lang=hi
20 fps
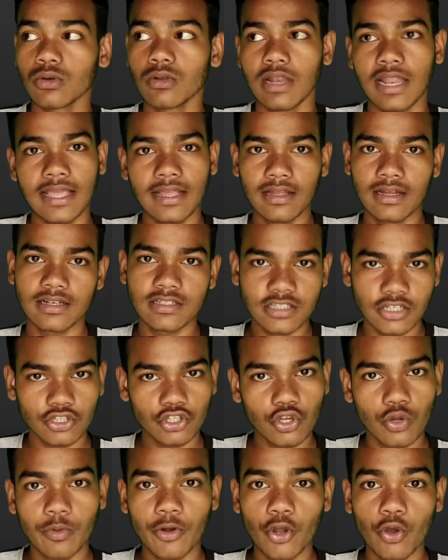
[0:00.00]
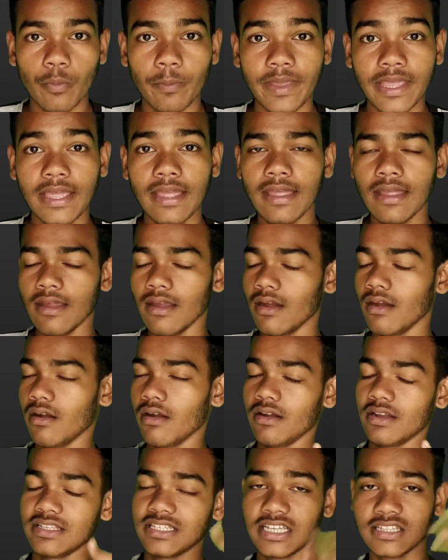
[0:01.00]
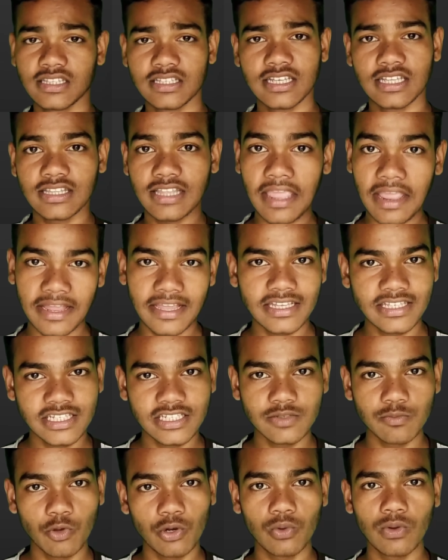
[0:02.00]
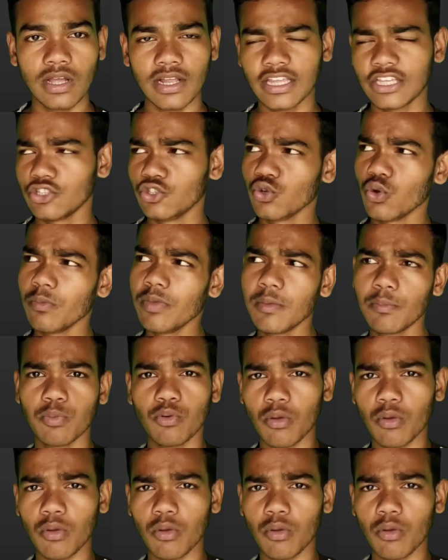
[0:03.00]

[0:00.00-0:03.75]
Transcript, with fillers: तो लाइक कर सकते हो वीडियो पर एंड जाते जाते एक ही चीज़ बोलूँगा कि जो भी